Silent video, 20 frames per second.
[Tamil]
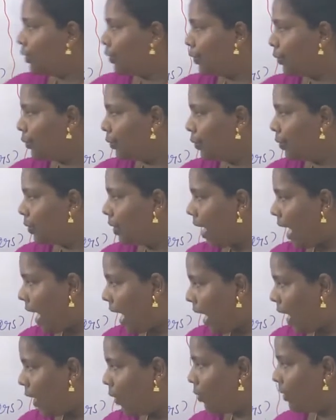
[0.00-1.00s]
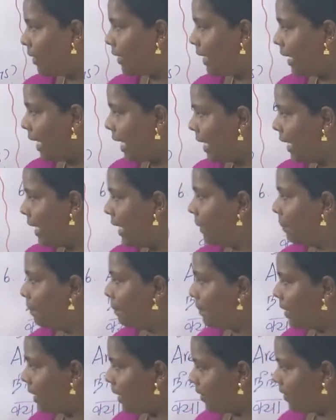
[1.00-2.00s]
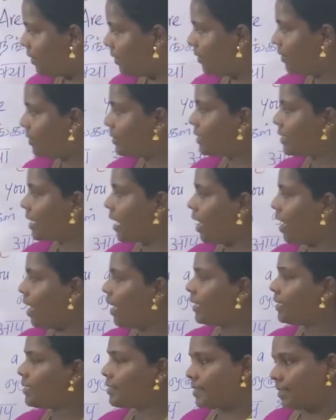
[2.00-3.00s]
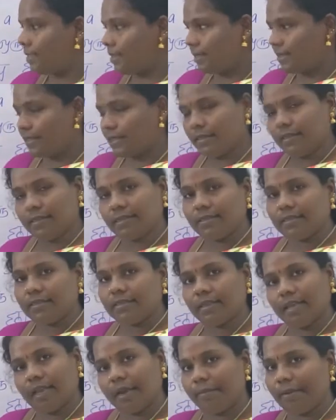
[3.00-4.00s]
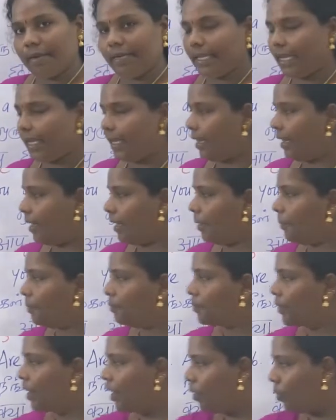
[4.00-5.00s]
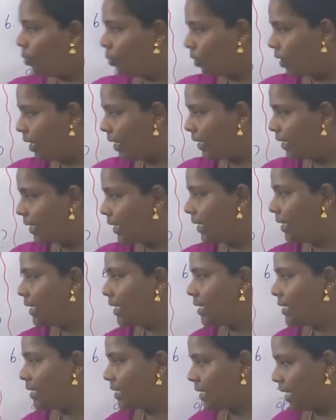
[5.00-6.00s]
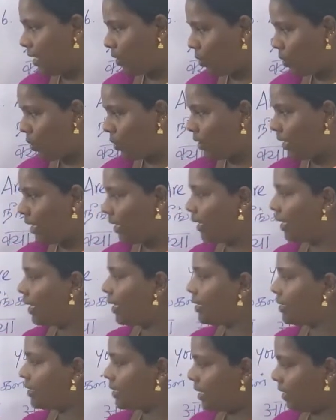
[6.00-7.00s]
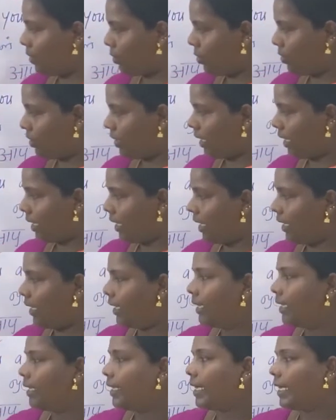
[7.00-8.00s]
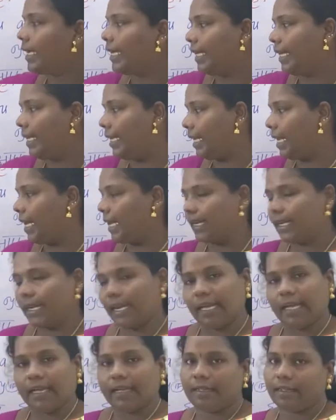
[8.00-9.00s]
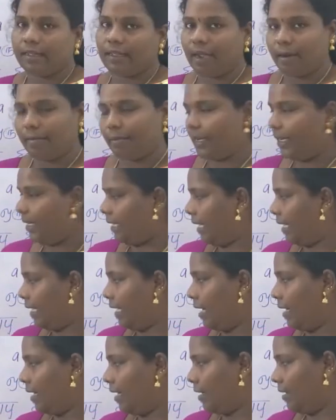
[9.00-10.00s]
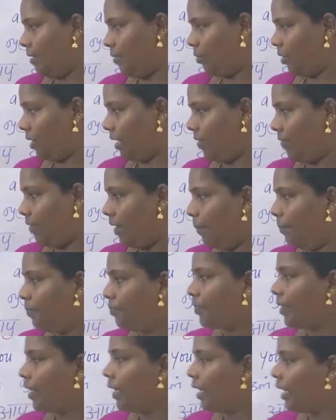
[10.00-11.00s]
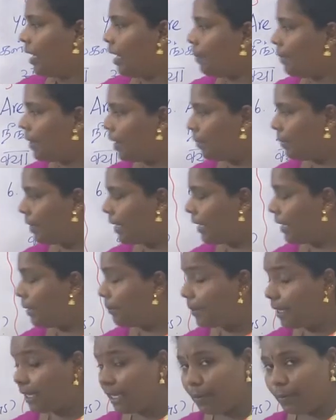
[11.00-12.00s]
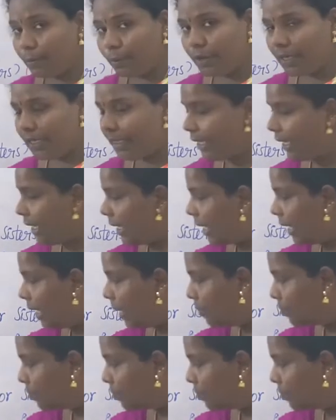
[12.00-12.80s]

டியூ யூ ஹாவ் எனி பிரதர்ஸ் ஆர் சிஸ்டர்ஸ் அப்படின்னு கேட்குறாங்க உங்களுக்கு சகோதரர் சகோதரிகள் இருக்கிறார்களா அப்படின்னு கேட்குறாங்க ஓகேவா அப்போ நம்ம எப்படி கேட்போம் ஹிந்தியில்